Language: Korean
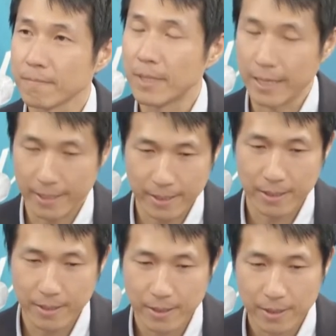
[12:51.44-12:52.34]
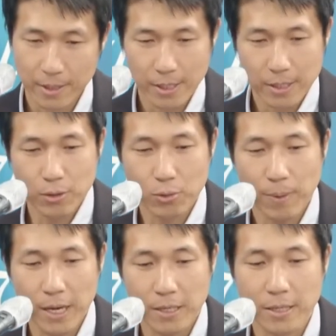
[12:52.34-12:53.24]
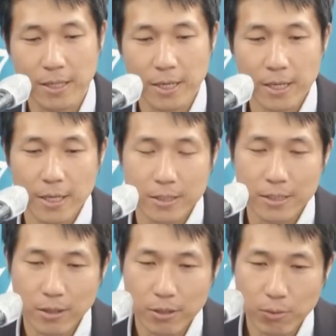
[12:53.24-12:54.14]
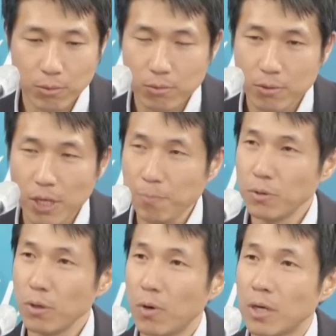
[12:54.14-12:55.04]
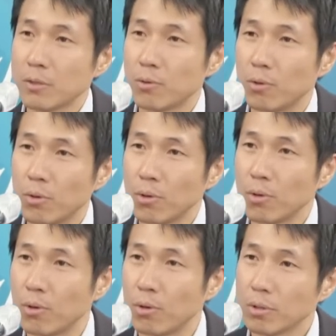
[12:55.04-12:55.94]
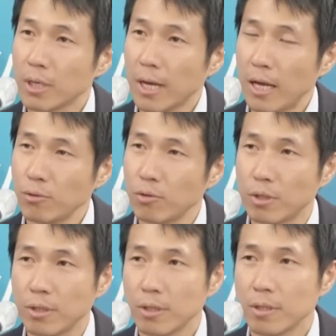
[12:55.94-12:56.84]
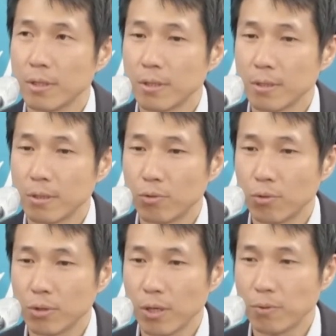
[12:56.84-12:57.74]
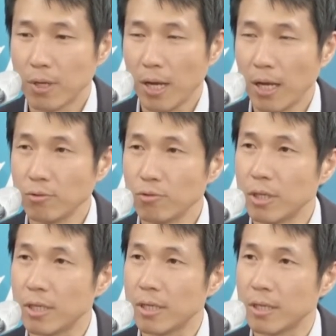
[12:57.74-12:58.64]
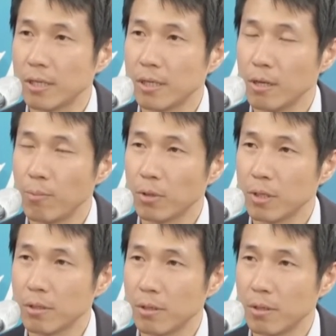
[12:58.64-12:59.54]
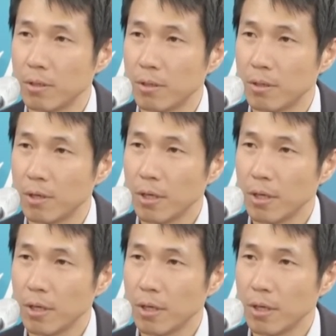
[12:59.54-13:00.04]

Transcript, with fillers: 네. 이것도 봐야 된다. 자 그리고 태풍이 와가지고 카눈 6호 태풍 카눈이 일본에서